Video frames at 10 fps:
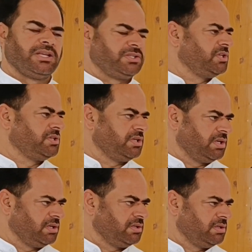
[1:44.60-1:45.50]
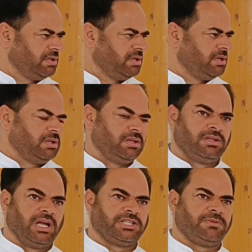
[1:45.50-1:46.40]
दस डिस्ट्रिक्ट हैं
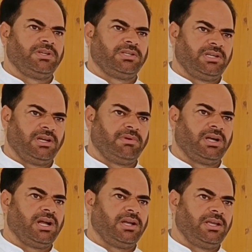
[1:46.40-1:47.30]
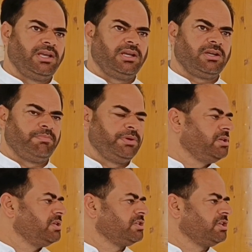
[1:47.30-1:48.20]
दस में से हमारा एक
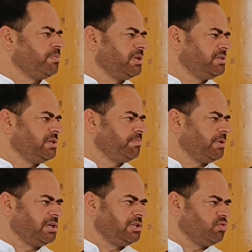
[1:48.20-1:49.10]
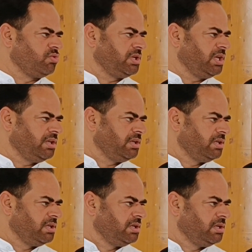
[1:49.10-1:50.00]
भी डिस्ट्रिक्ट प्रेसिडेंट पार्टी छोड़ के
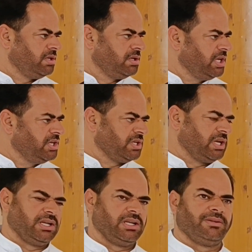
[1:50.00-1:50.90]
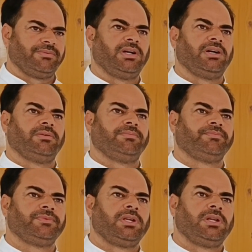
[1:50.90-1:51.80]
नहीं, नहीं चला गया हाँ
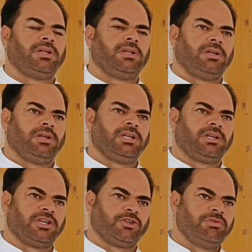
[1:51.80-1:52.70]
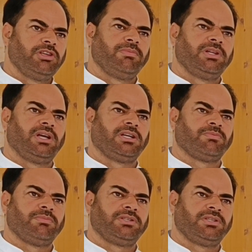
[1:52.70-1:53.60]
लेकिन कश्मीर में
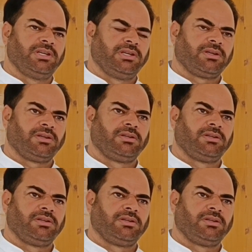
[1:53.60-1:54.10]
दस में से